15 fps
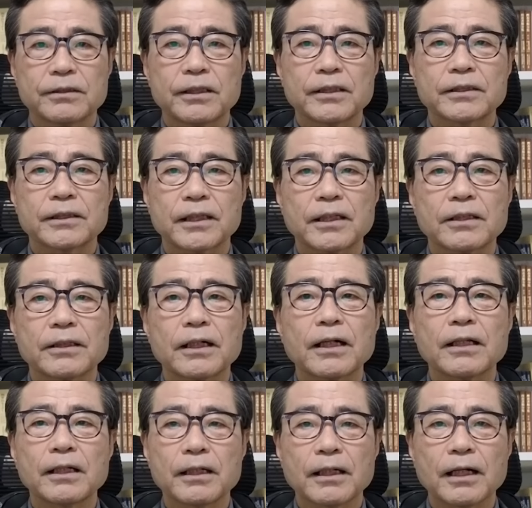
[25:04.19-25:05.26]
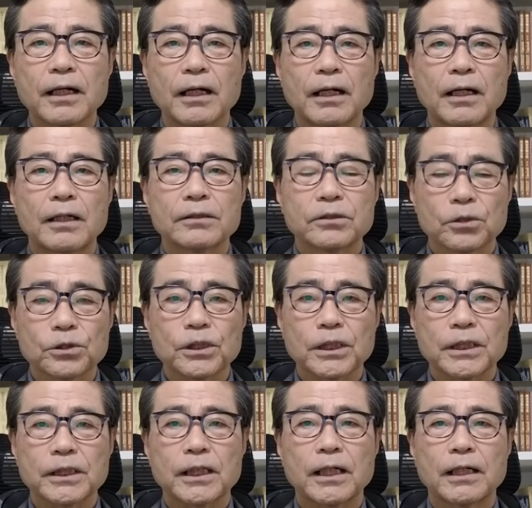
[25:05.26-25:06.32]
ですから、なかなか捜
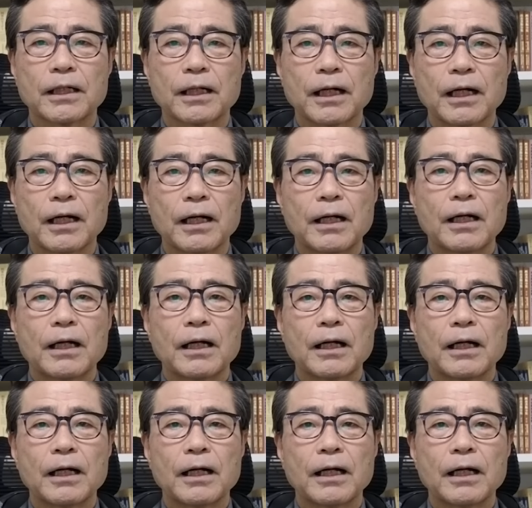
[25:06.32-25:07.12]
査機関が